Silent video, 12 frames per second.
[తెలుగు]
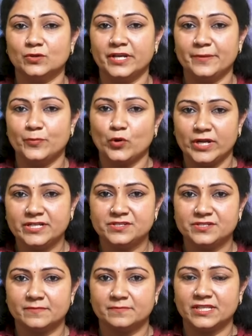కొన్ని
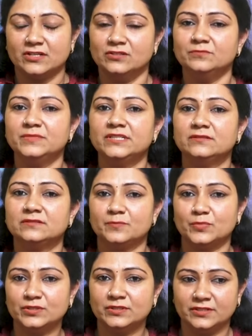పాయింట్స్ చెప్తాను మీరు
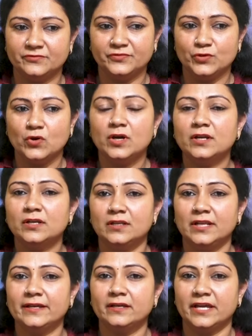సపోజ్ ఇఫ్ యు ఆర్
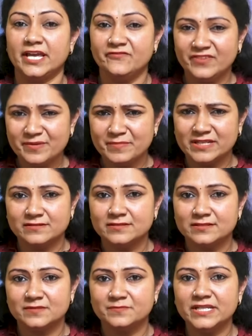లైక్ హెవీ
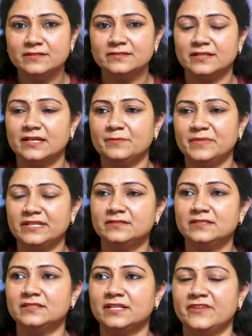మెన్సెస్ మీన్స్
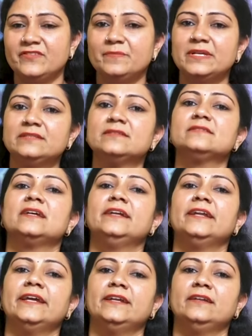మెన్సెస్ హెవీ మెన్సెస్
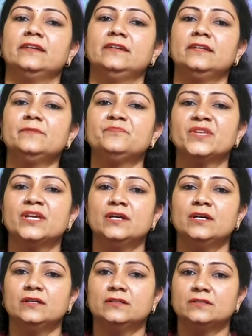అంటే ఏంటంటే
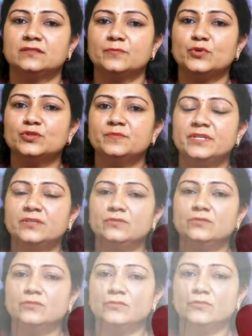సపోజ్ మీరు